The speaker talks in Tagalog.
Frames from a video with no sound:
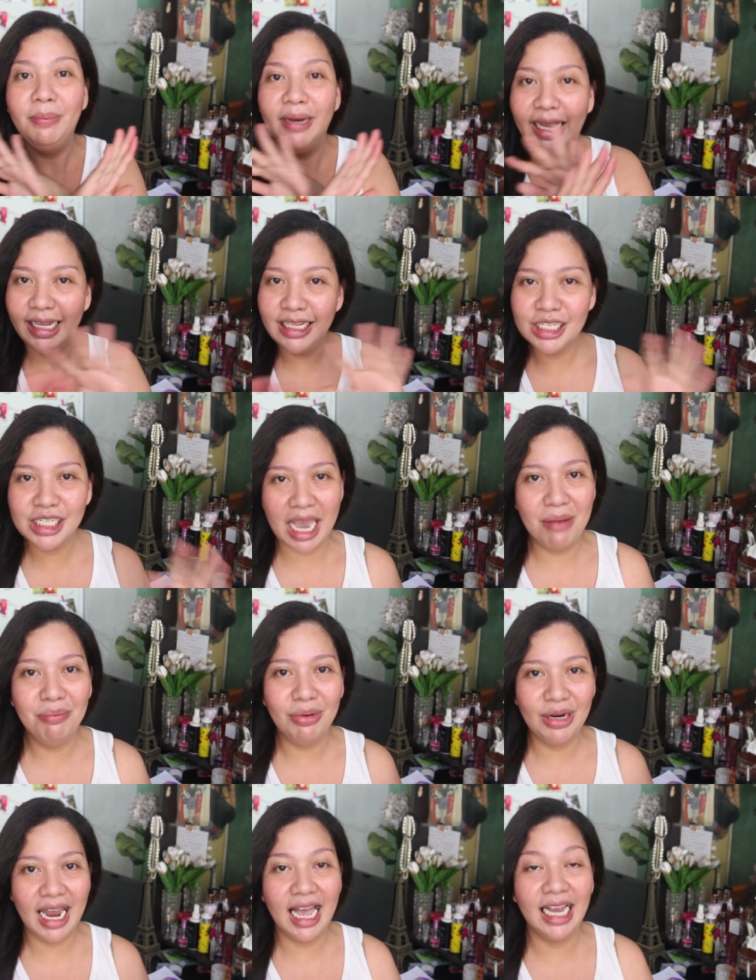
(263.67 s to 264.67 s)
Plain
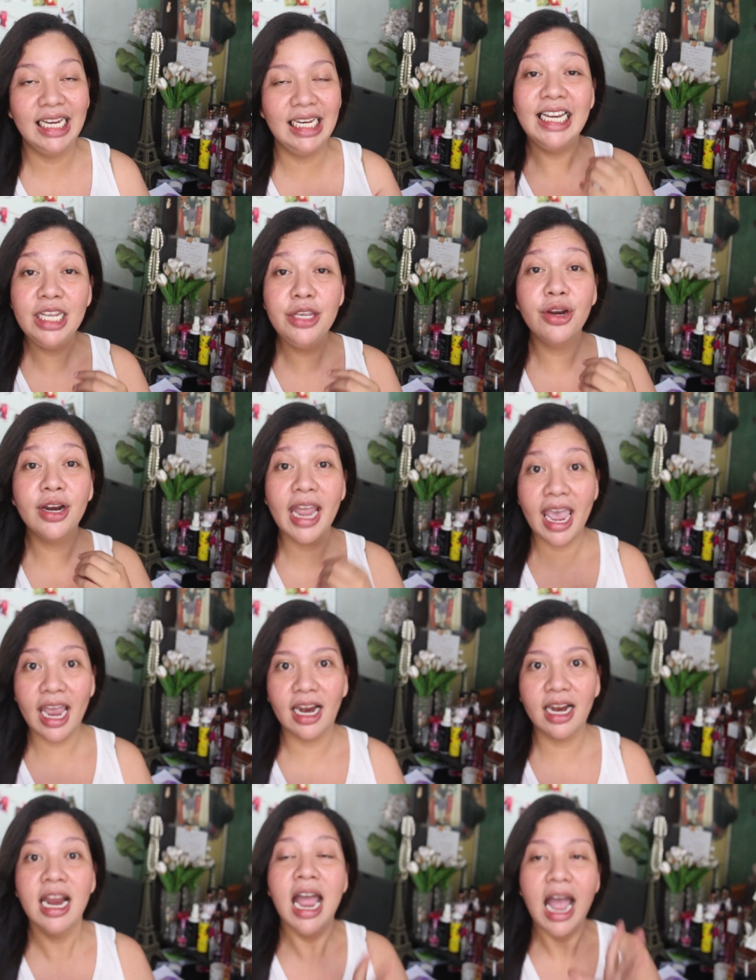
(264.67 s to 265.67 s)
shampoo lang. Clean your
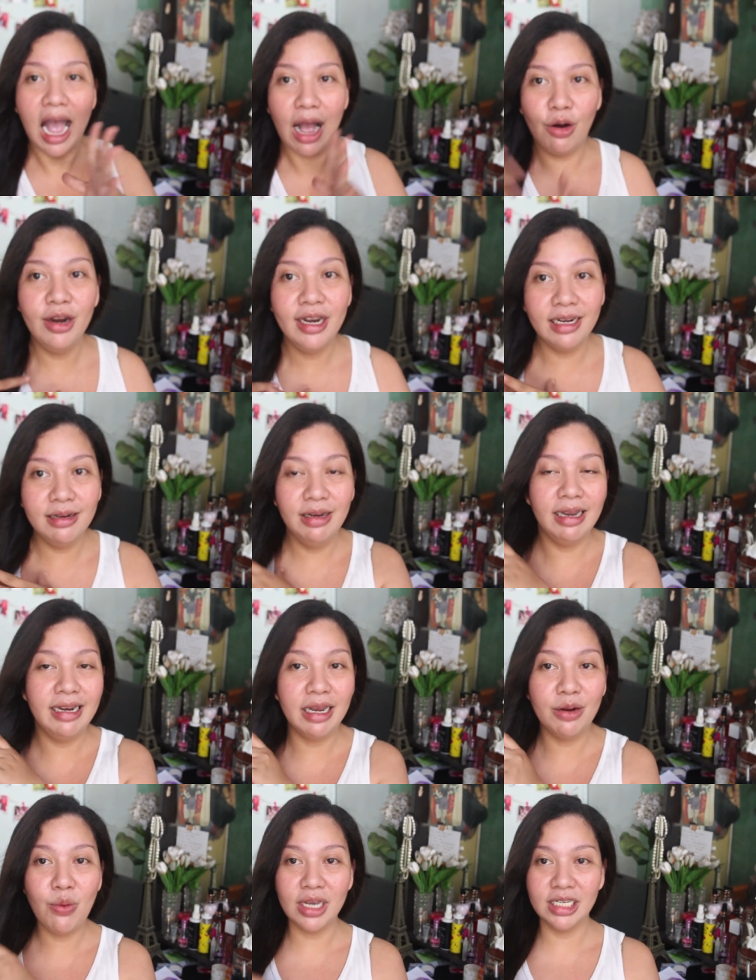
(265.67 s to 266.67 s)
hair. Ako, nag,
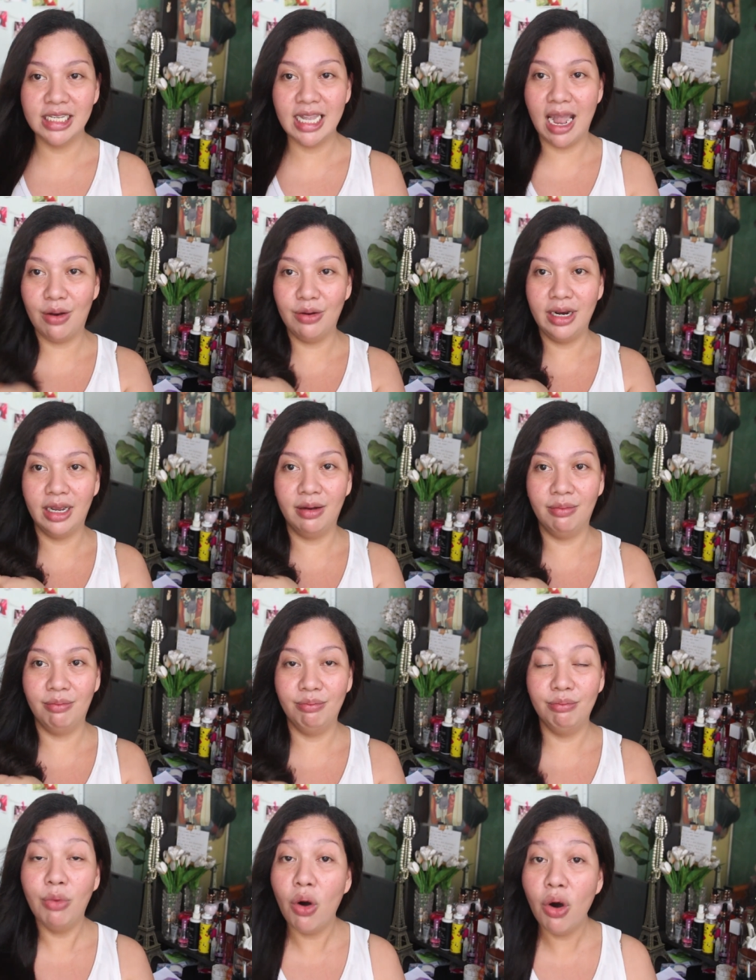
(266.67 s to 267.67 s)
nag na ako ng
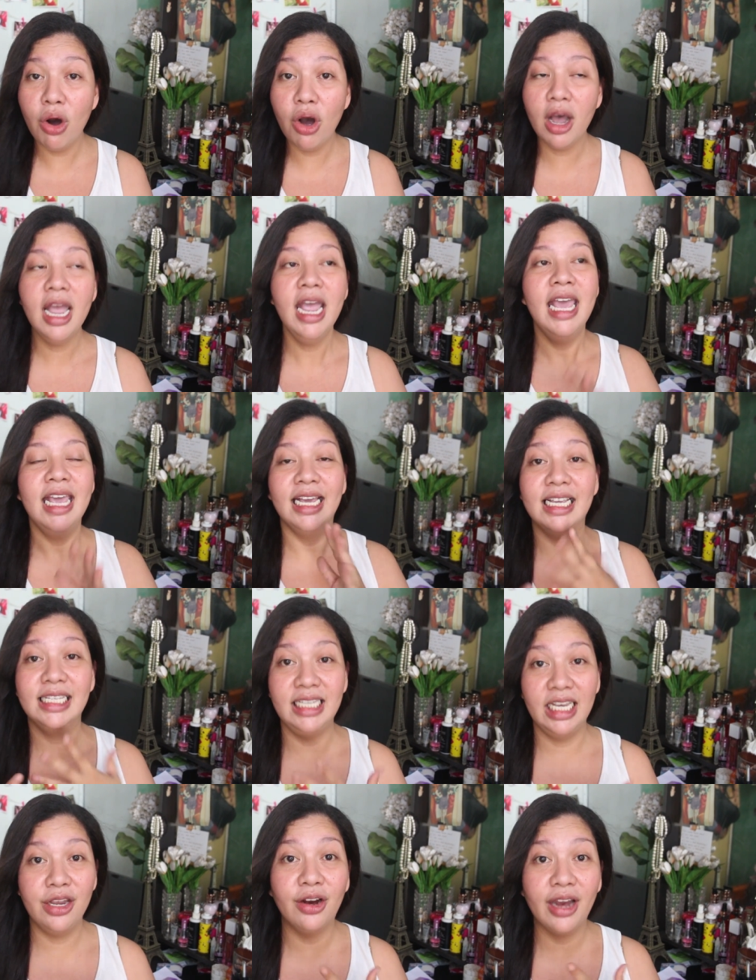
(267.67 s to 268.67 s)
buhok
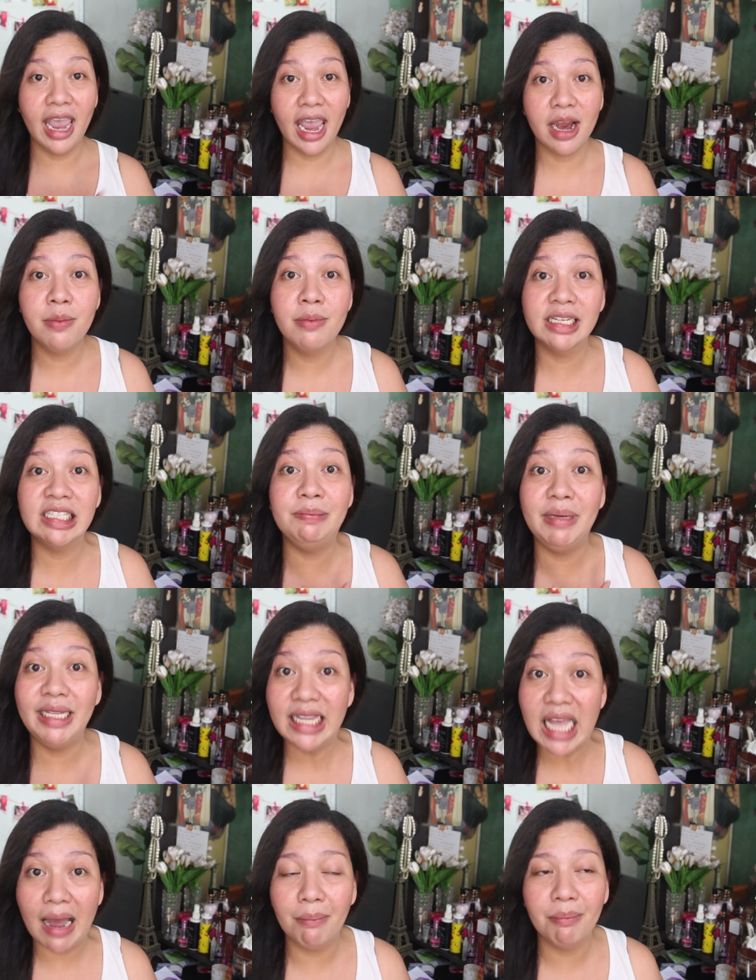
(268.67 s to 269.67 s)
kasi your hair must be
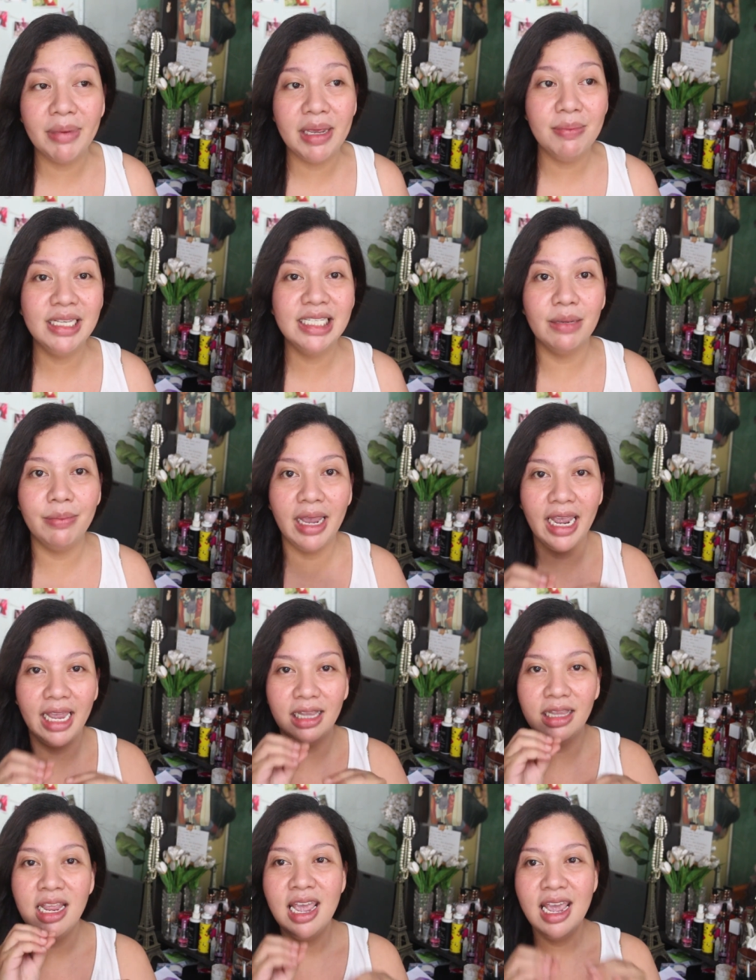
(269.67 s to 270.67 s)
damp. Ibig
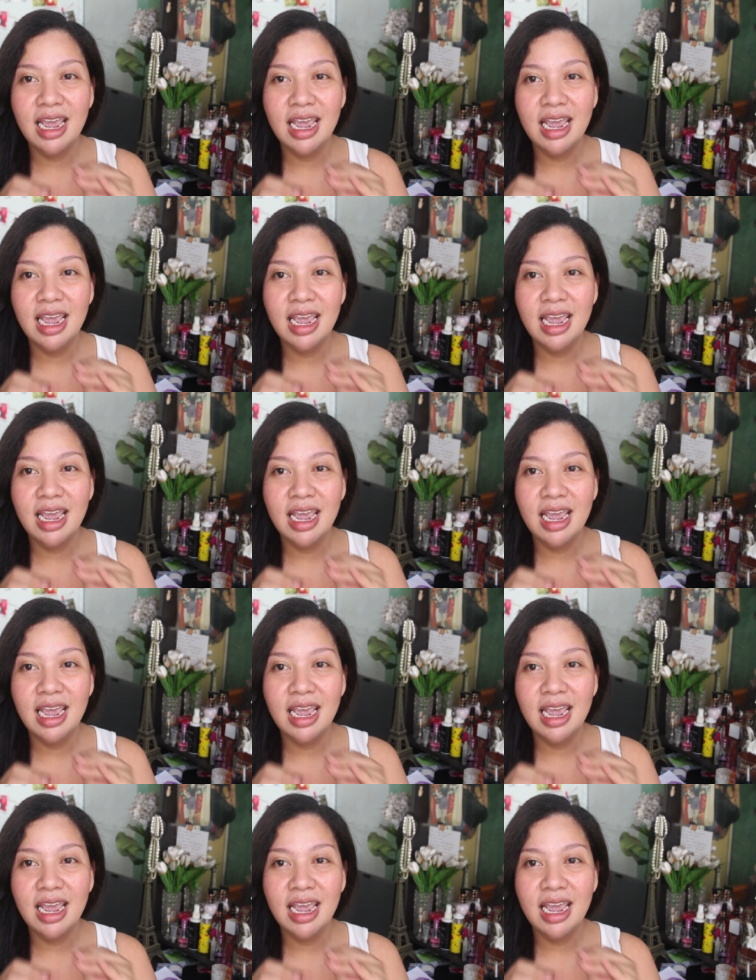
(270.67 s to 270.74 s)
sabihin,